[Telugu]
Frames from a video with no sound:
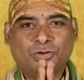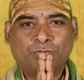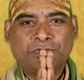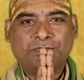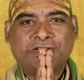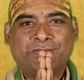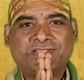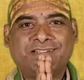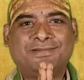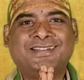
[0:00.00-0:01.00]
ఓం గుం
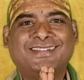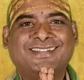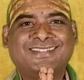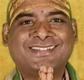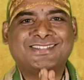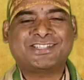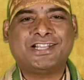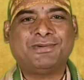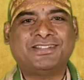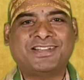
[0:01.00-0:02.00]
గణపతే నమ
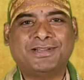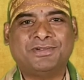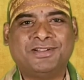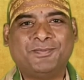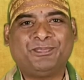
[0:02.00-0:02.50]
శ్రీమాత్రే నమ